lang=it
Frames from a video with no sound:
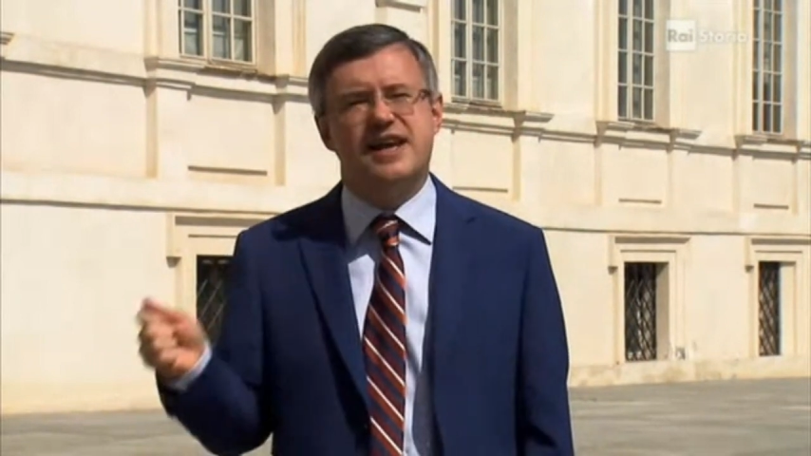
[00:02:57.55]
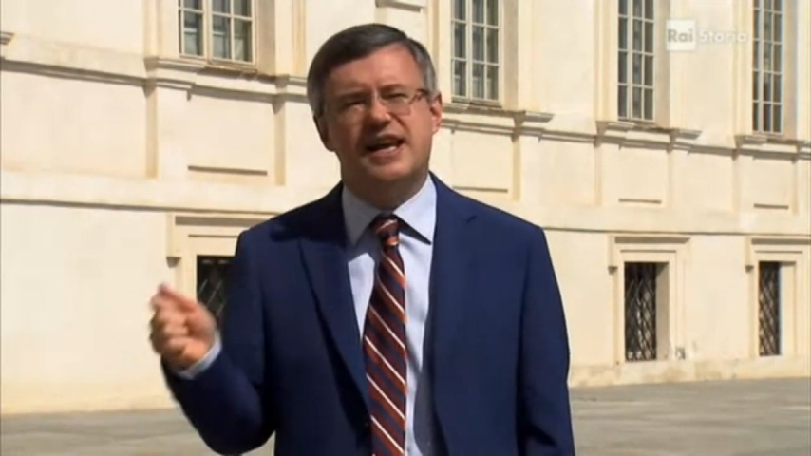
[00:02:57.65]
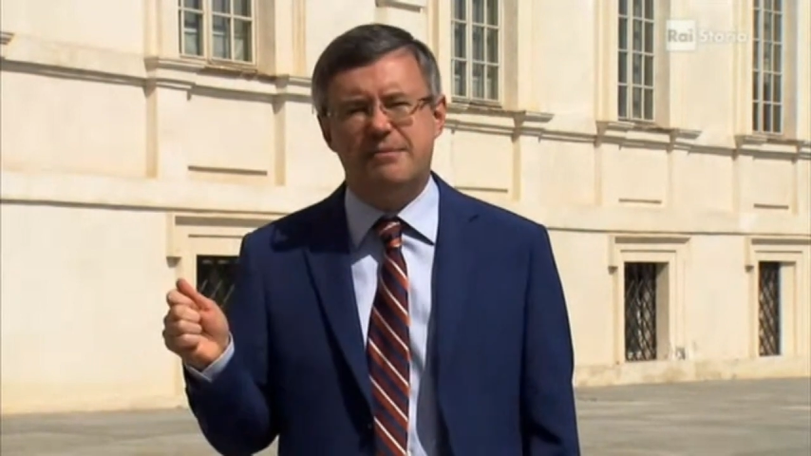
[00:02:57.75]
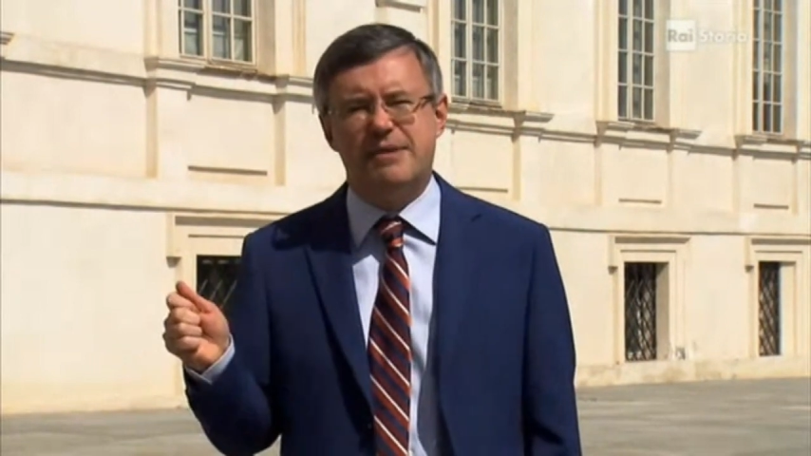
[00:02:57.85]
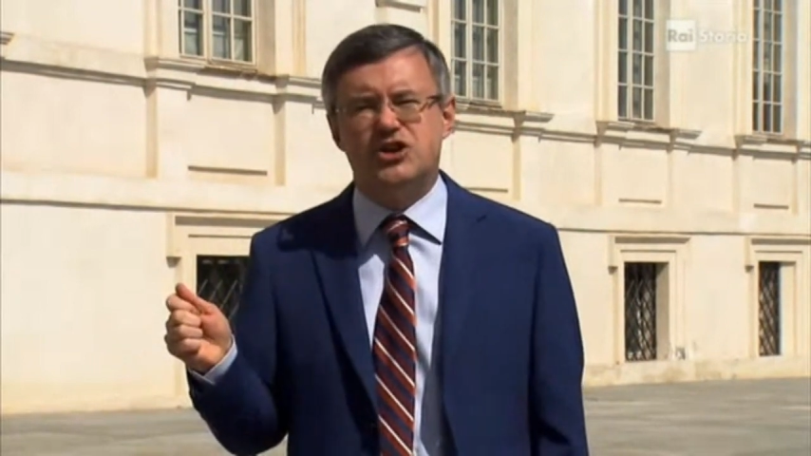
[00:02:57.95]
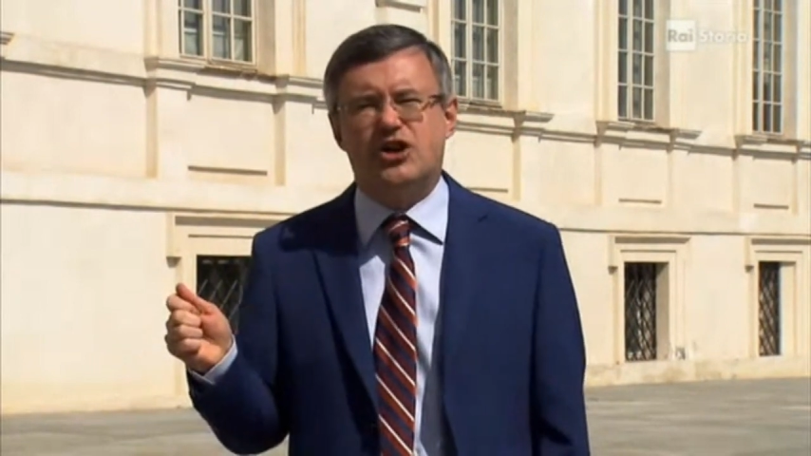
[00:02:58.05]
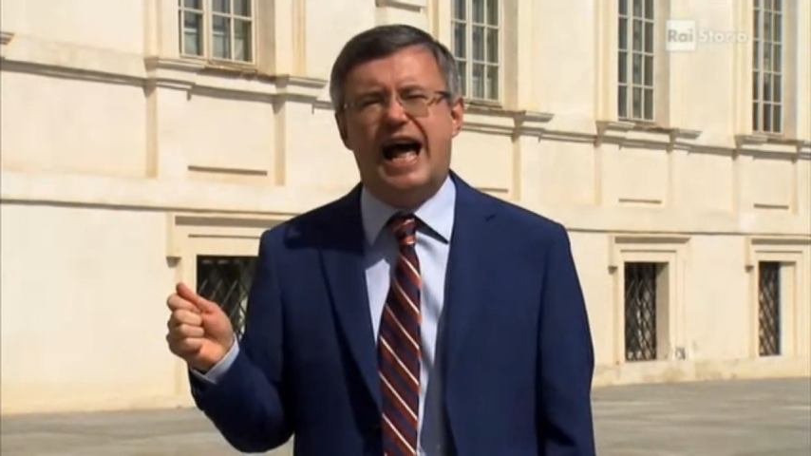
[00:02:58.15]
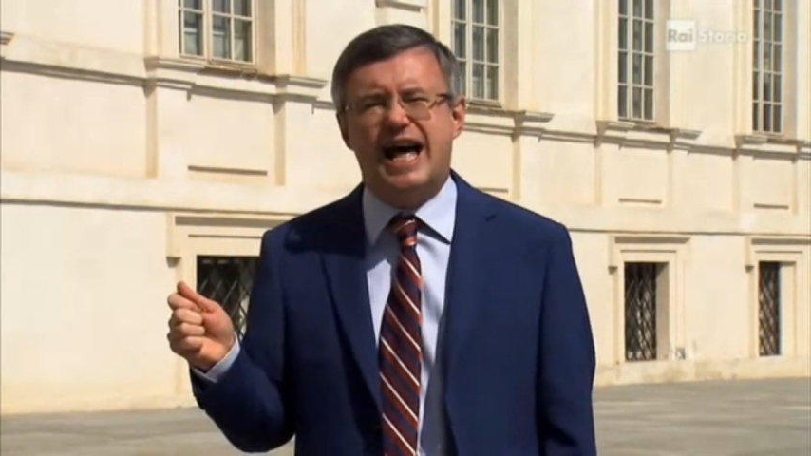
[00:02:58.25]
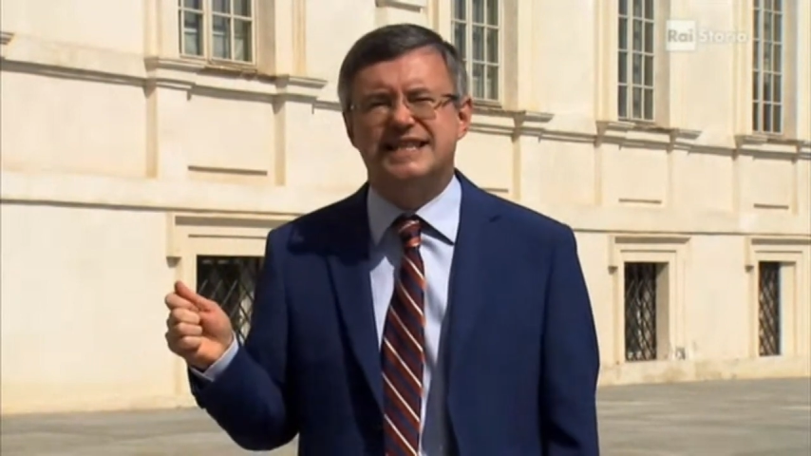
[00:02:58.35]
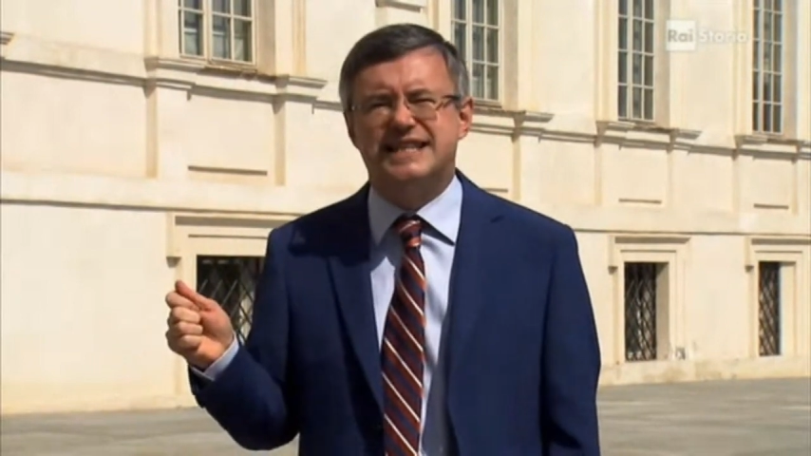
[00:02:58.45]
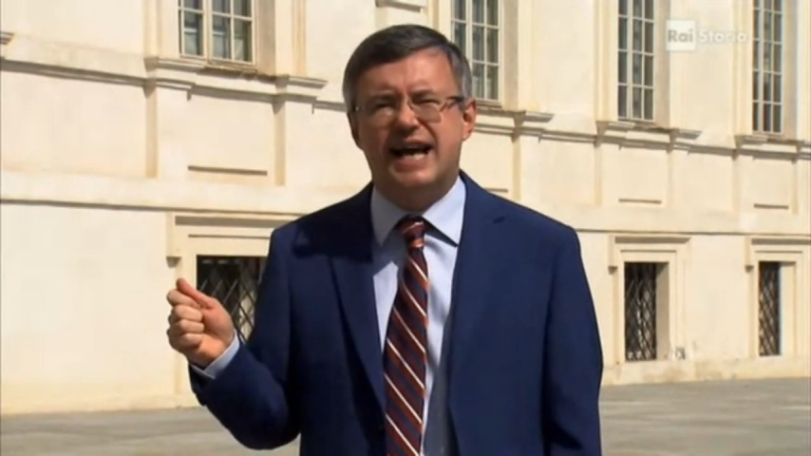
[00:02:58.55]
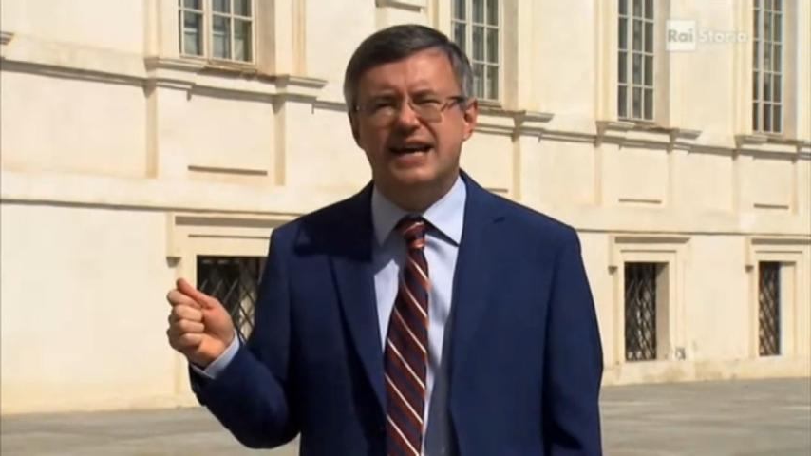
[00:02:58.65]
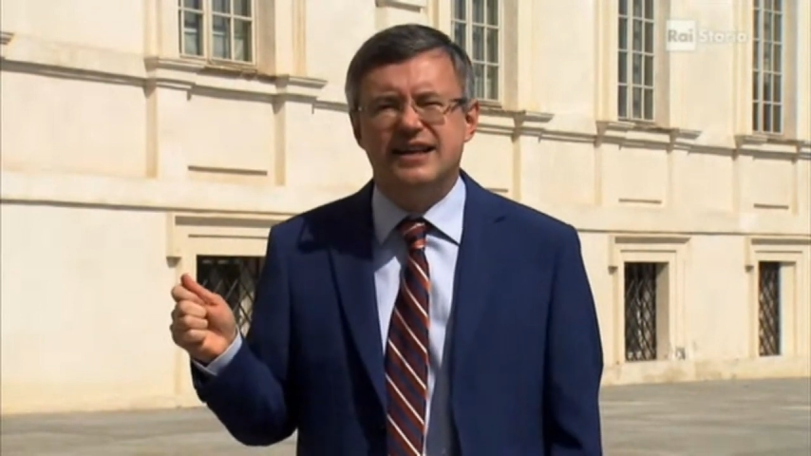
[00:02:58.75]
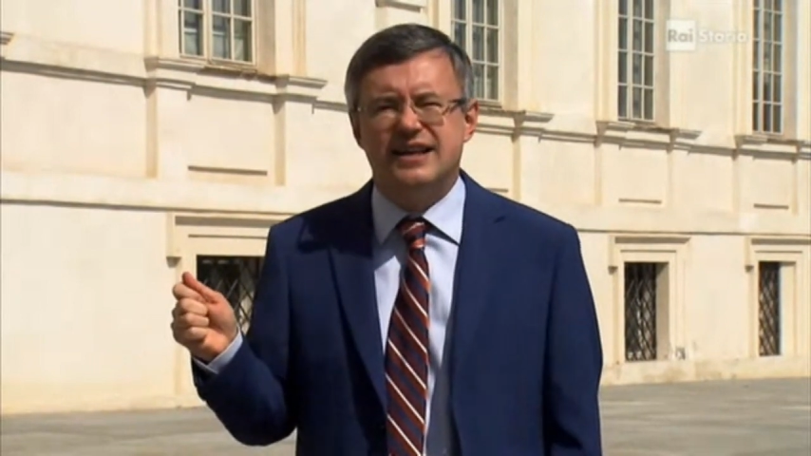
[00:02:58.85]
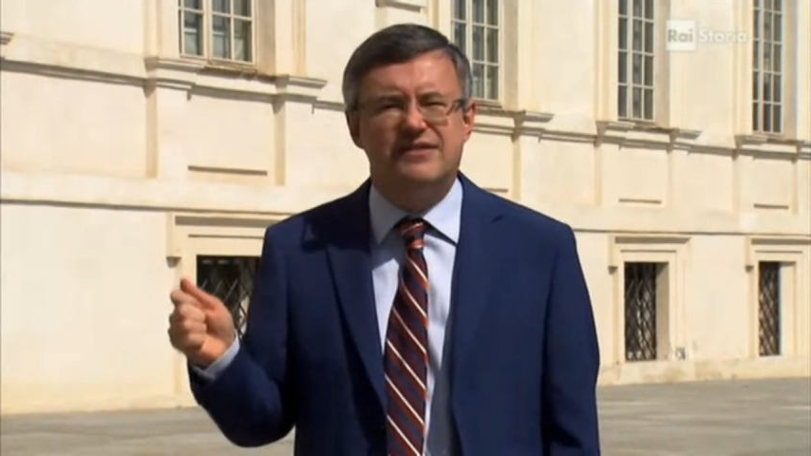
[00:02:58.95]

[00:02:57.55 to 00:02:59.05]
avere la maggioranza,